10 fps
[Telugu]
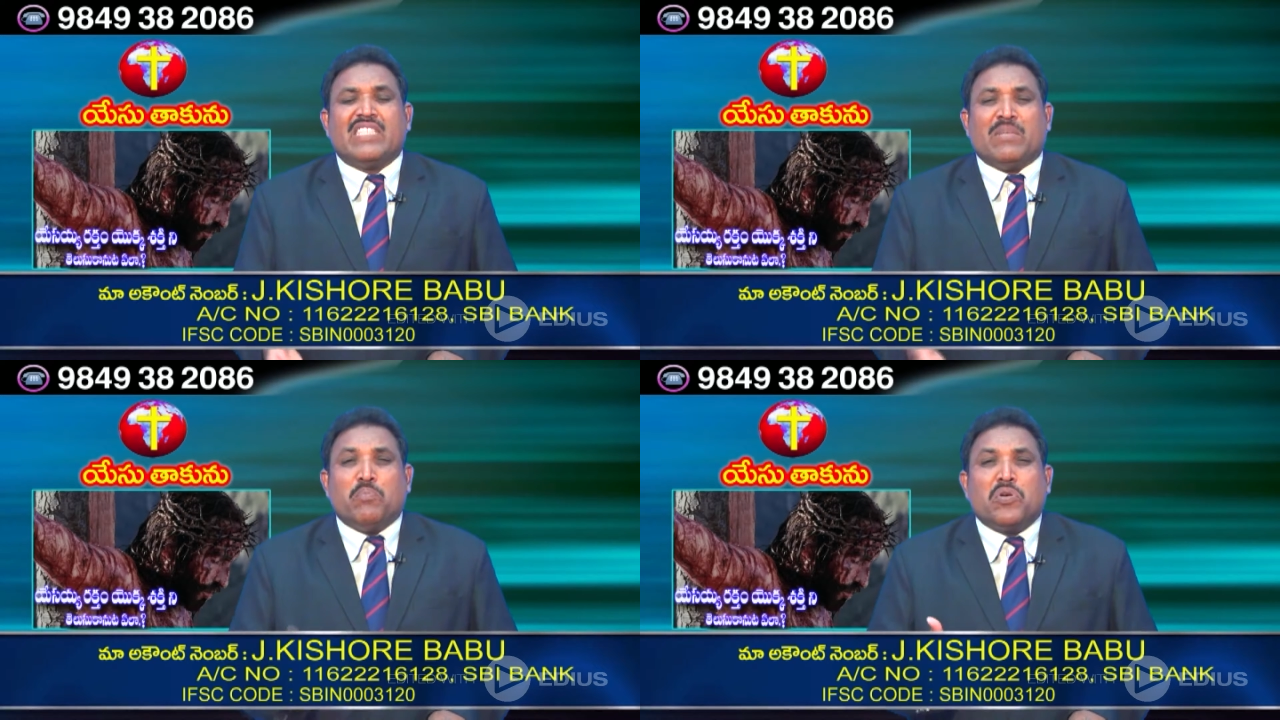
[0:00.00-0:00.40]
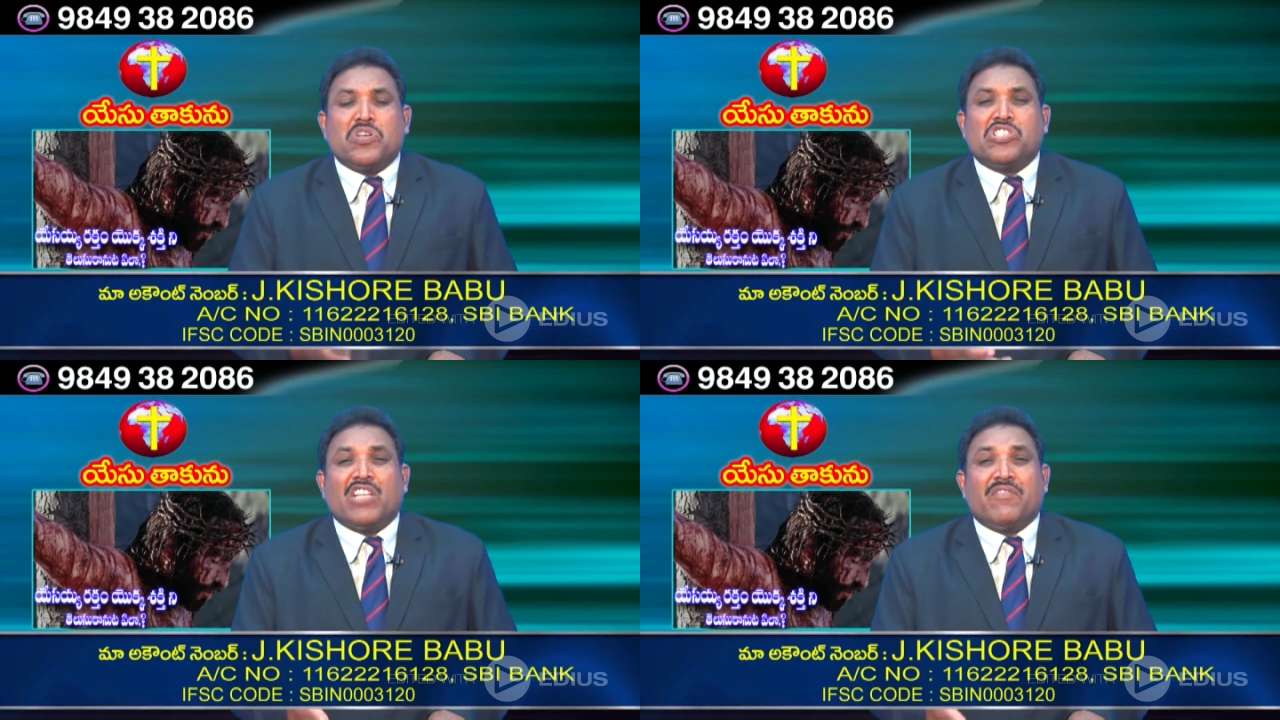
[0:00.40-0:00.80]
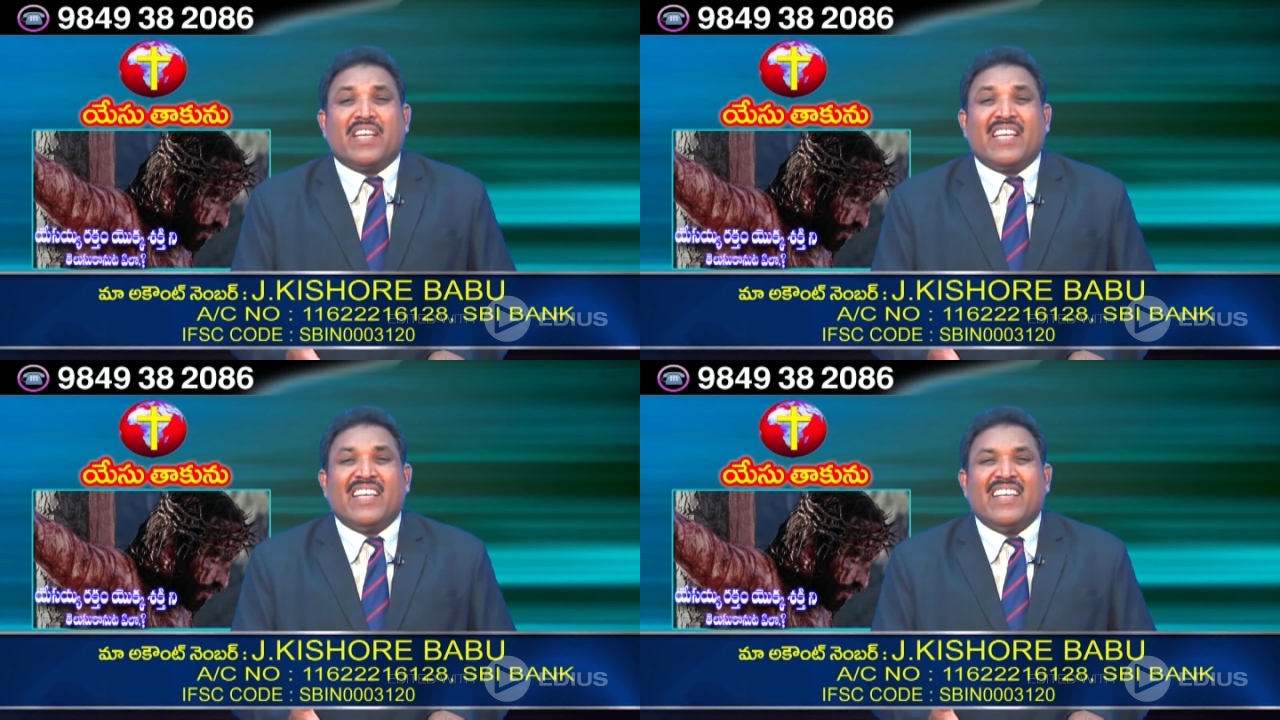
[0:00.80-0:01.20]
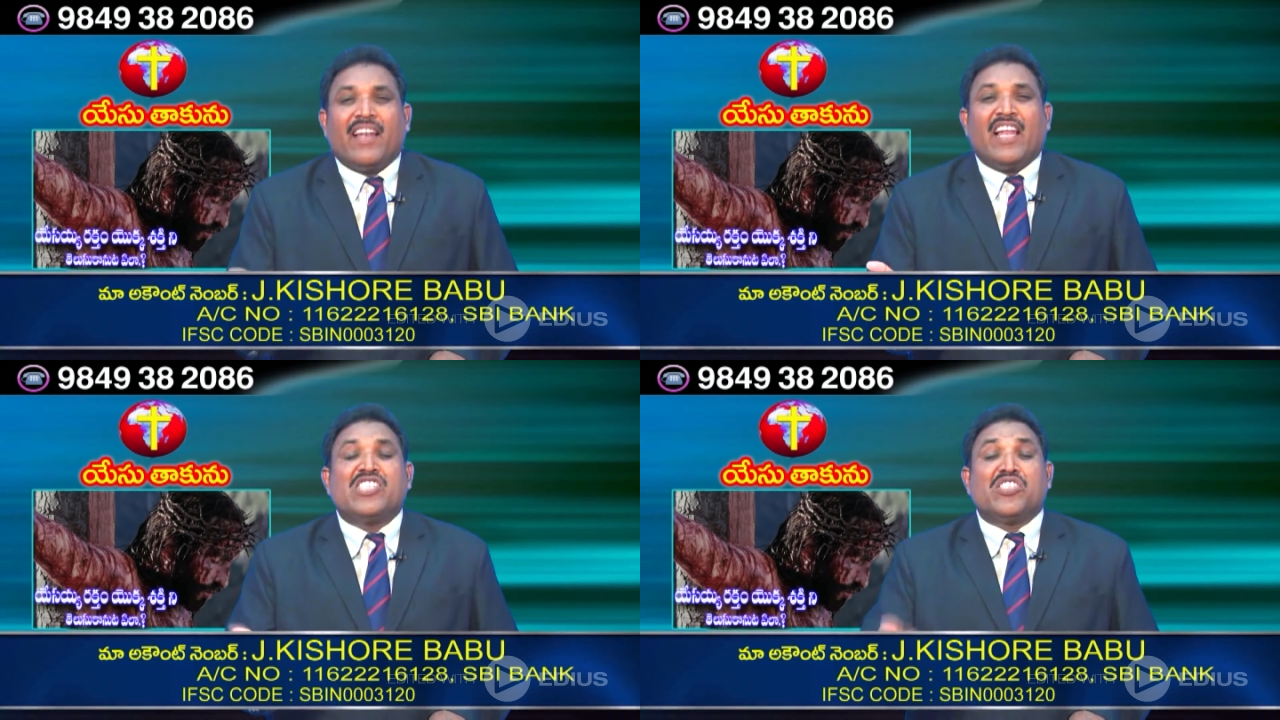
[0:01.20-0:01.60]
ఈ బుక్ చదివి
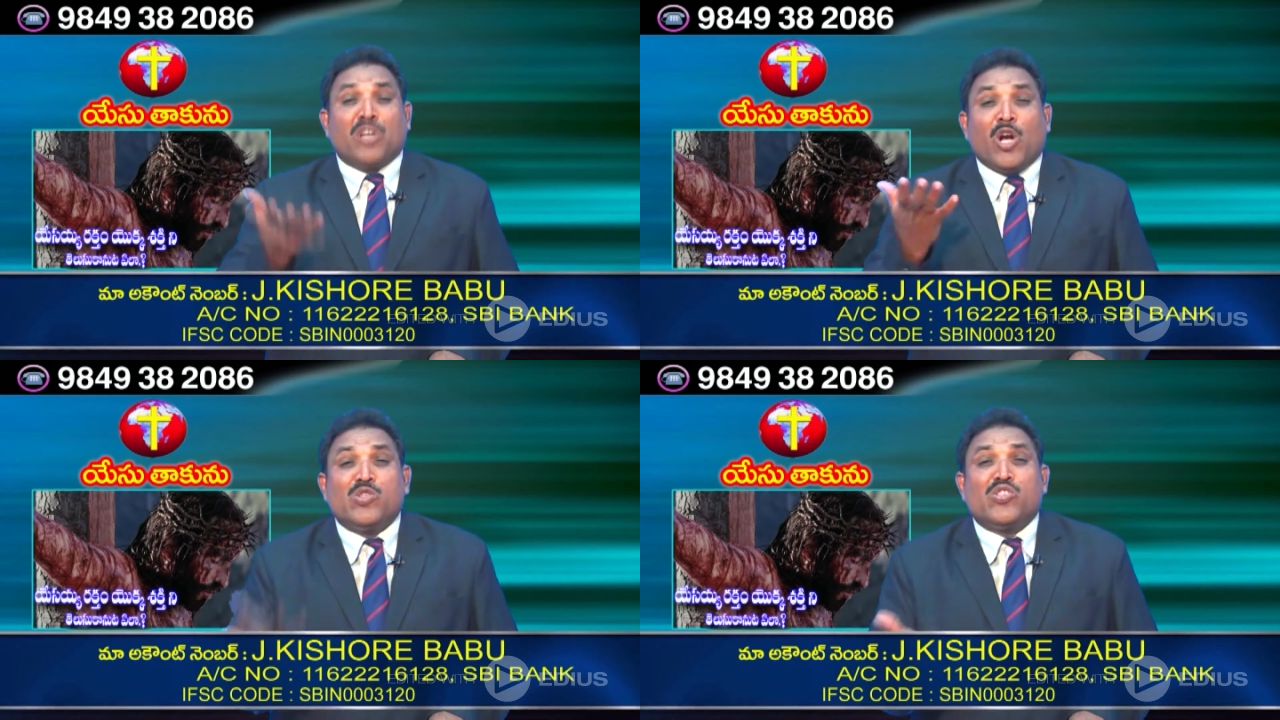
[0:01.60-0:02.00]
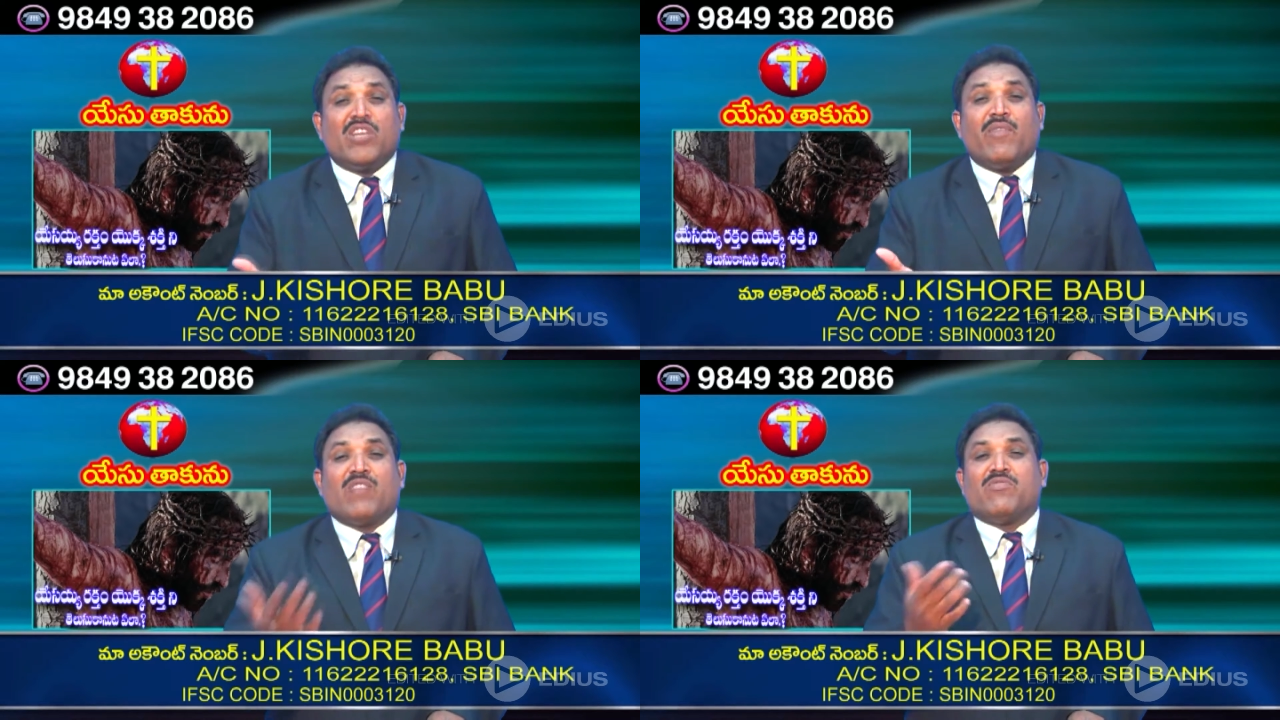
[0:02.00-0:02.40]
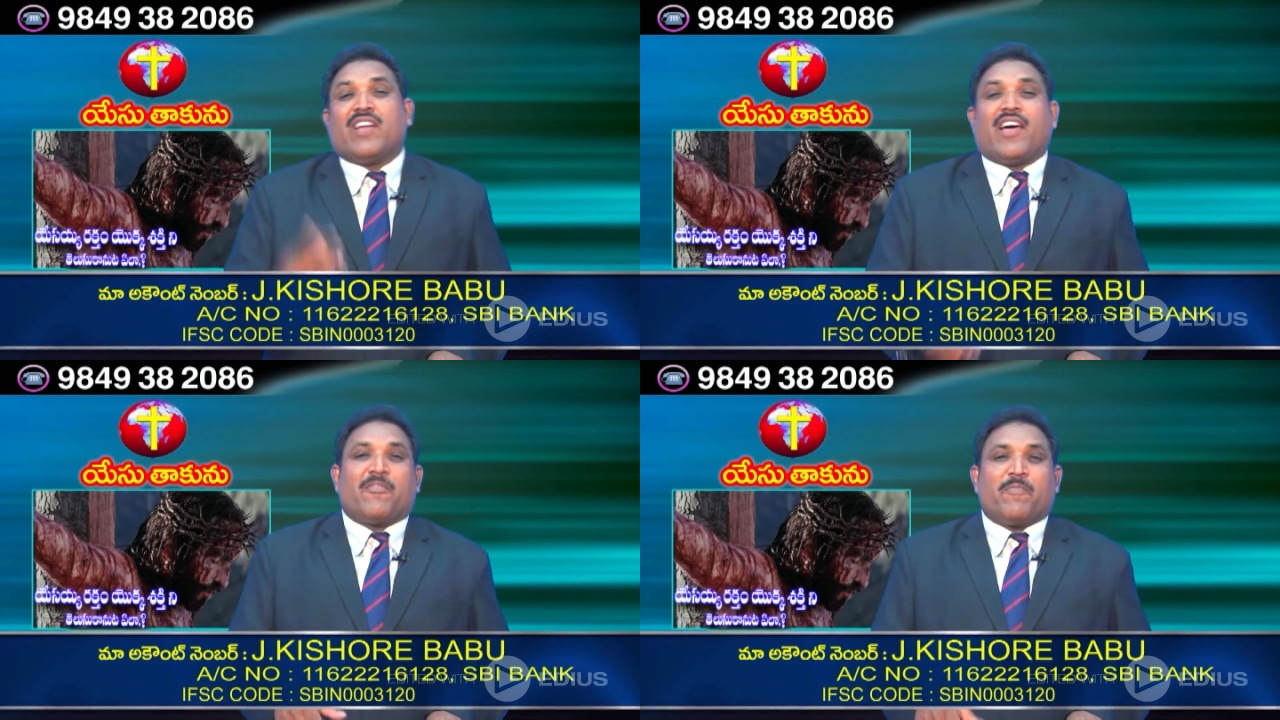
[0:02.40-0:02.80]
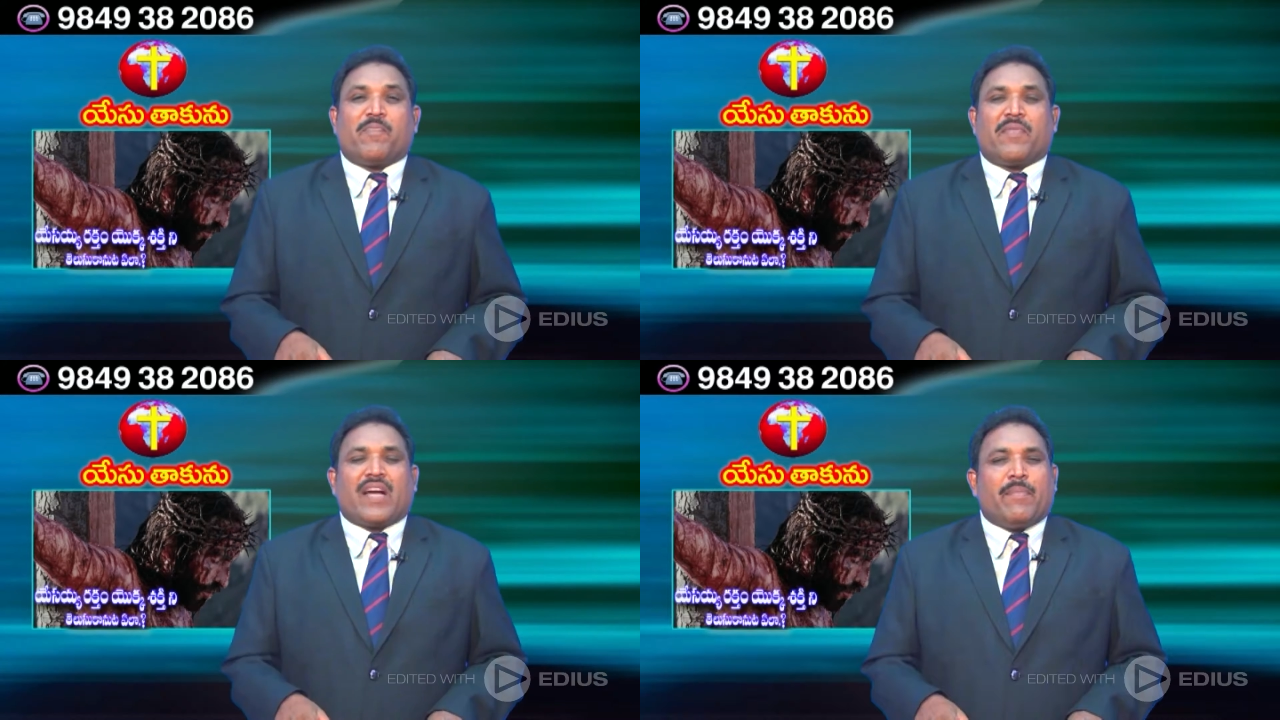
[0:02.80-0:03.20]
లేచి నడుస్తున్న వారు ఉన్నారు
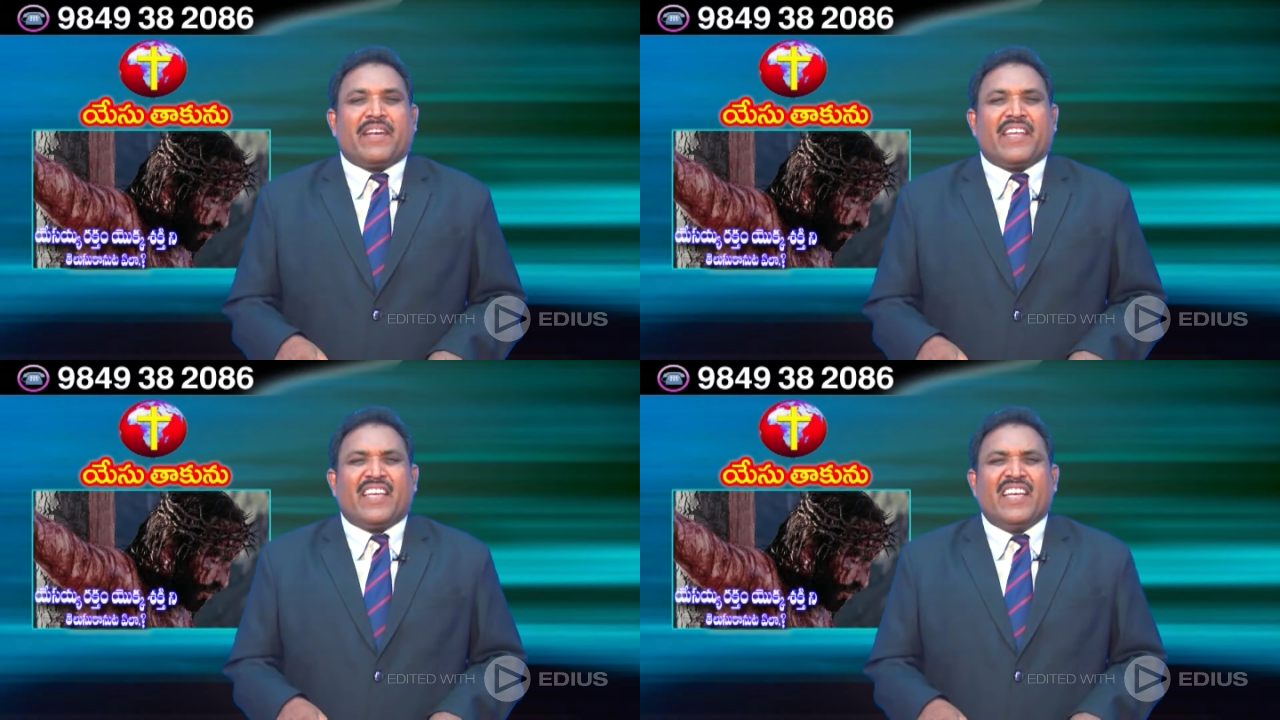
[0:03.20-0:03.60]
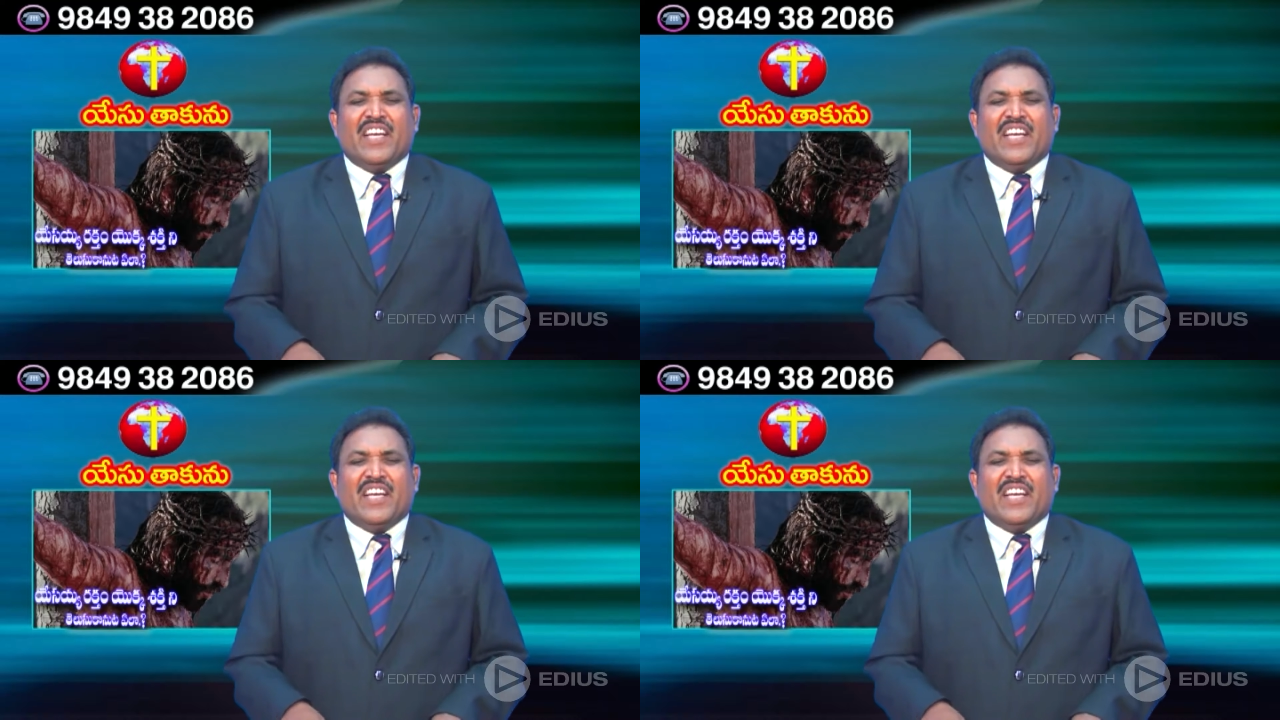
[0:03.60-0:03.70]
కాబట్టి